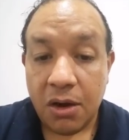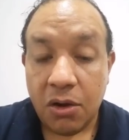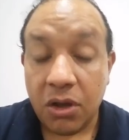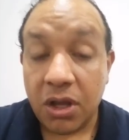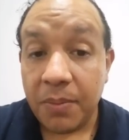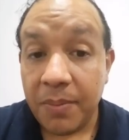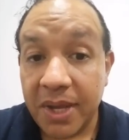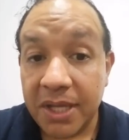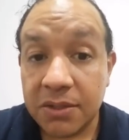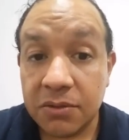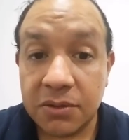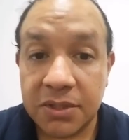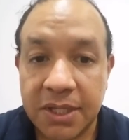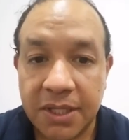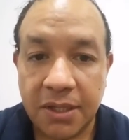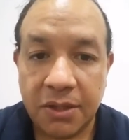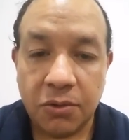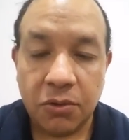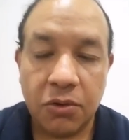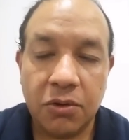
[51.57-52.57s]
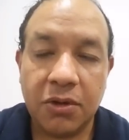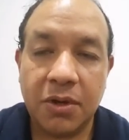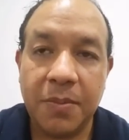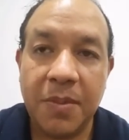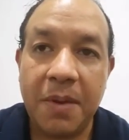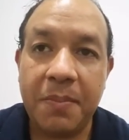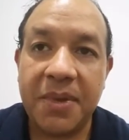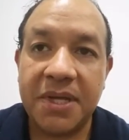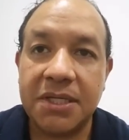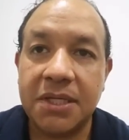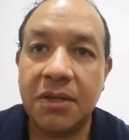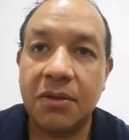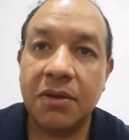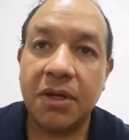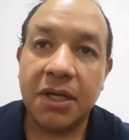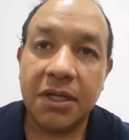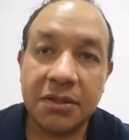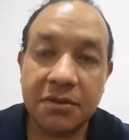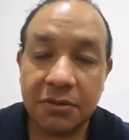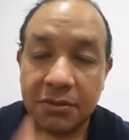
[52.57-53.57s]
lo que me ha sucedido, lo que me ha
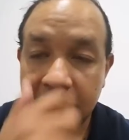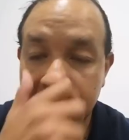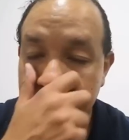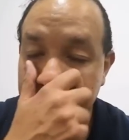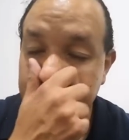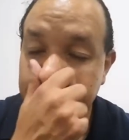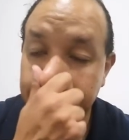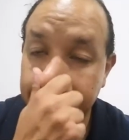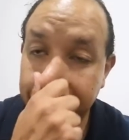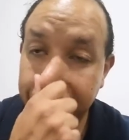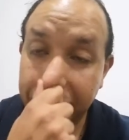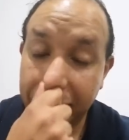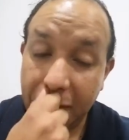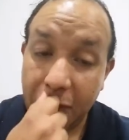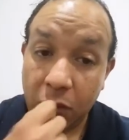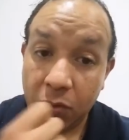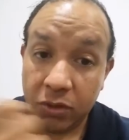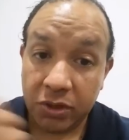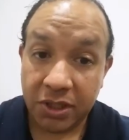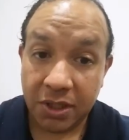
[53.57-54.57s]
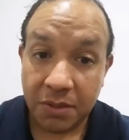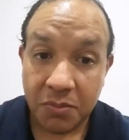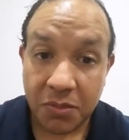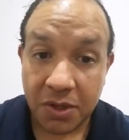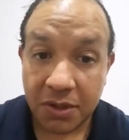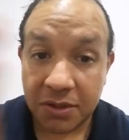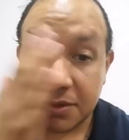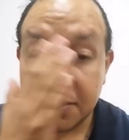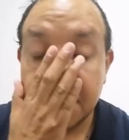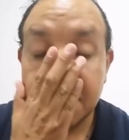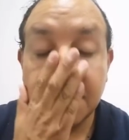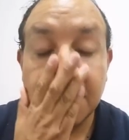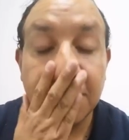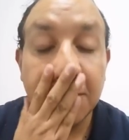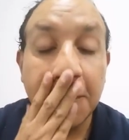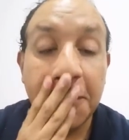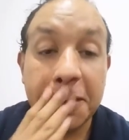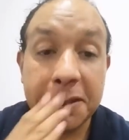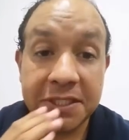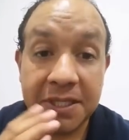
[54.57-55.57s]
pasado en estos últimas
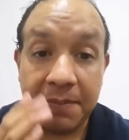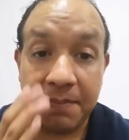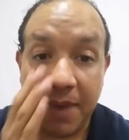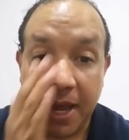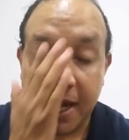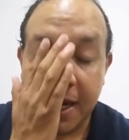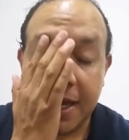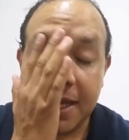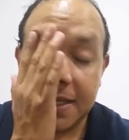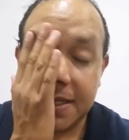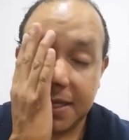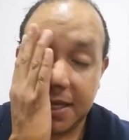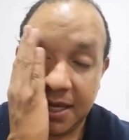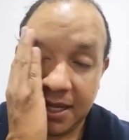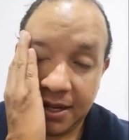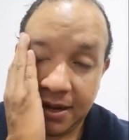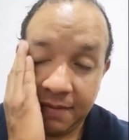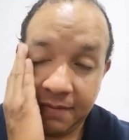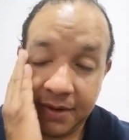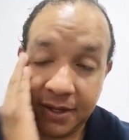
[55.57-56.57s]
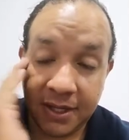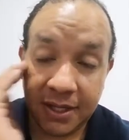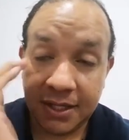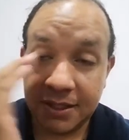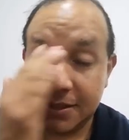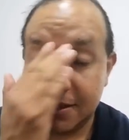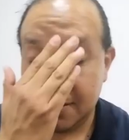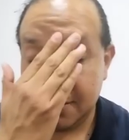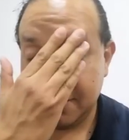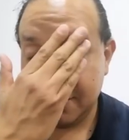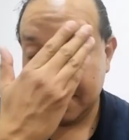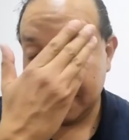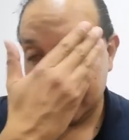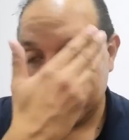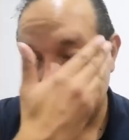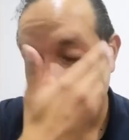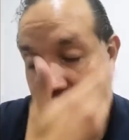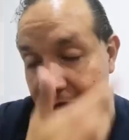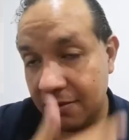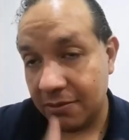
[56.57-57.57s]
dos semanas, que la verdad ha
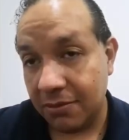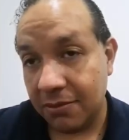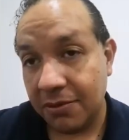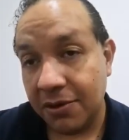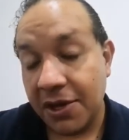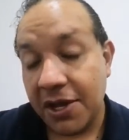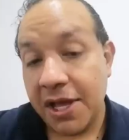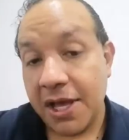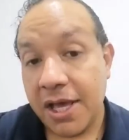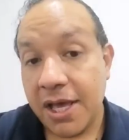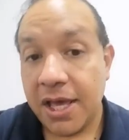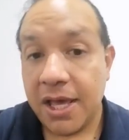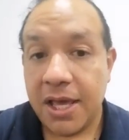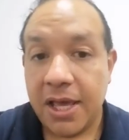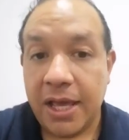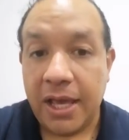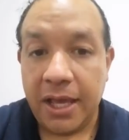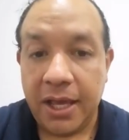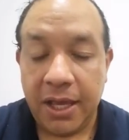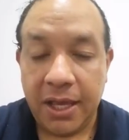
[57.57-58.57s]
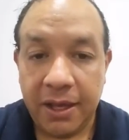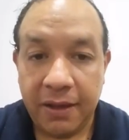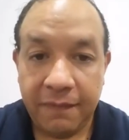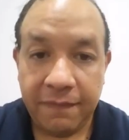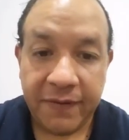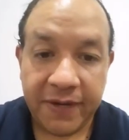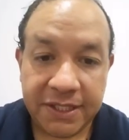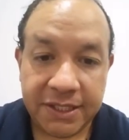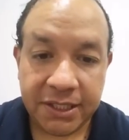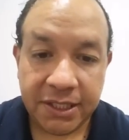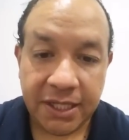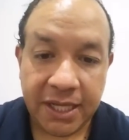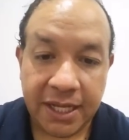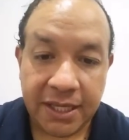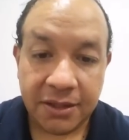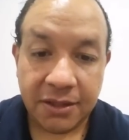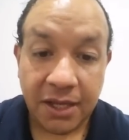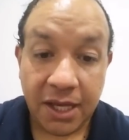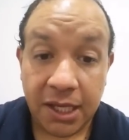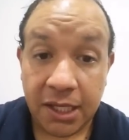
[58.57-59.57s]
sido algo
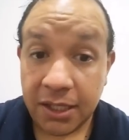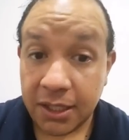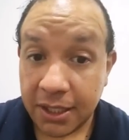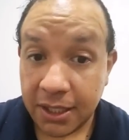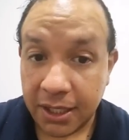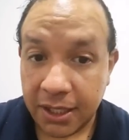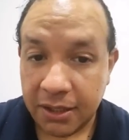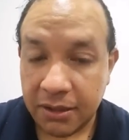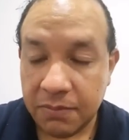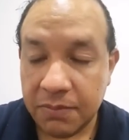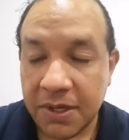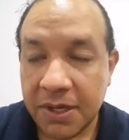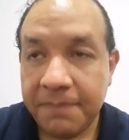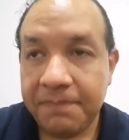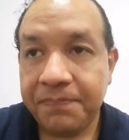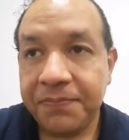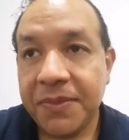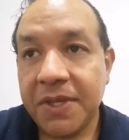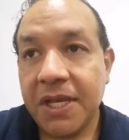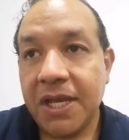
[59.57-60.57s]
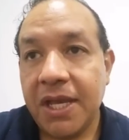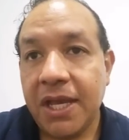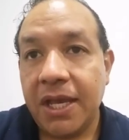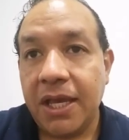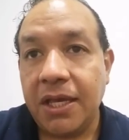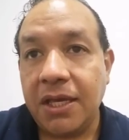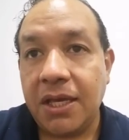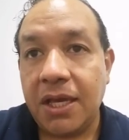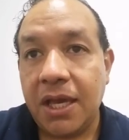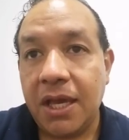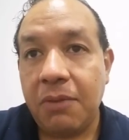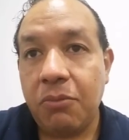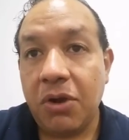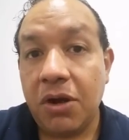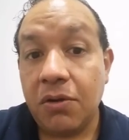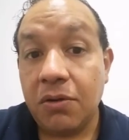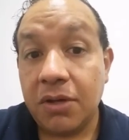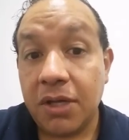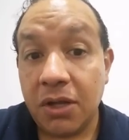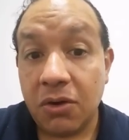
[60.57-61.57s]
fascinante e increíble y que
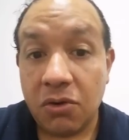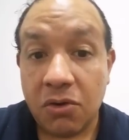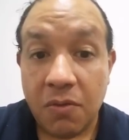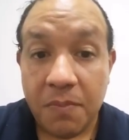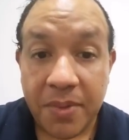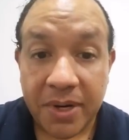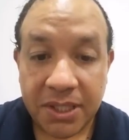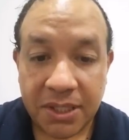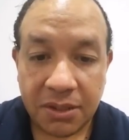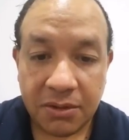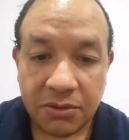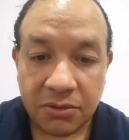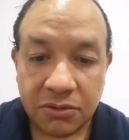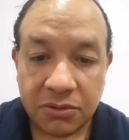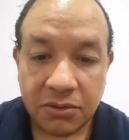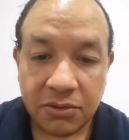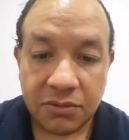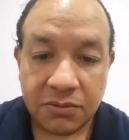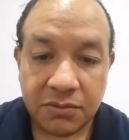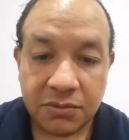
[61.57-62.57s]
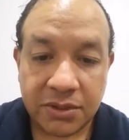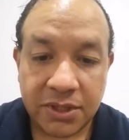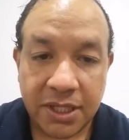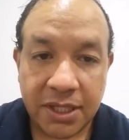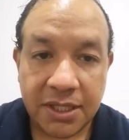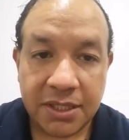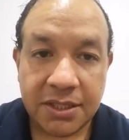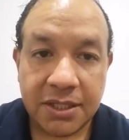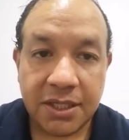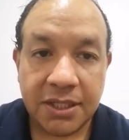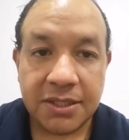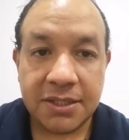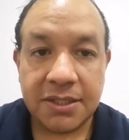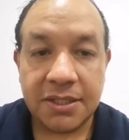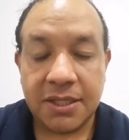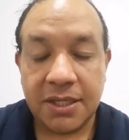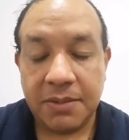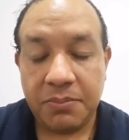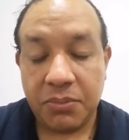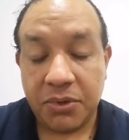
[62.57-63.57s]
bueno, quiero compartir con todos ustedes,
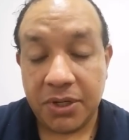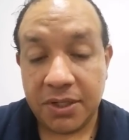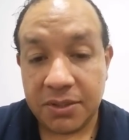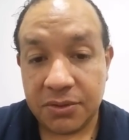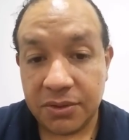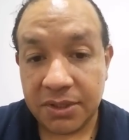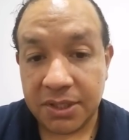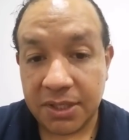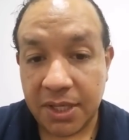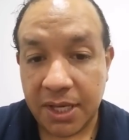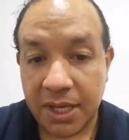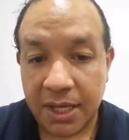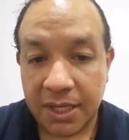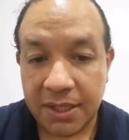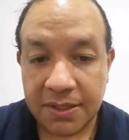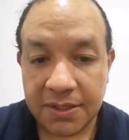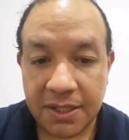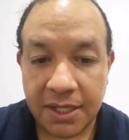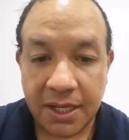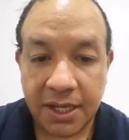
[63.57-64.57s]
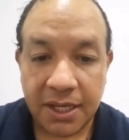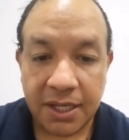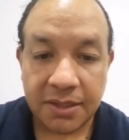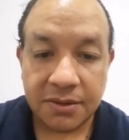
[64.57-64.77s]
este, por eso es que hice,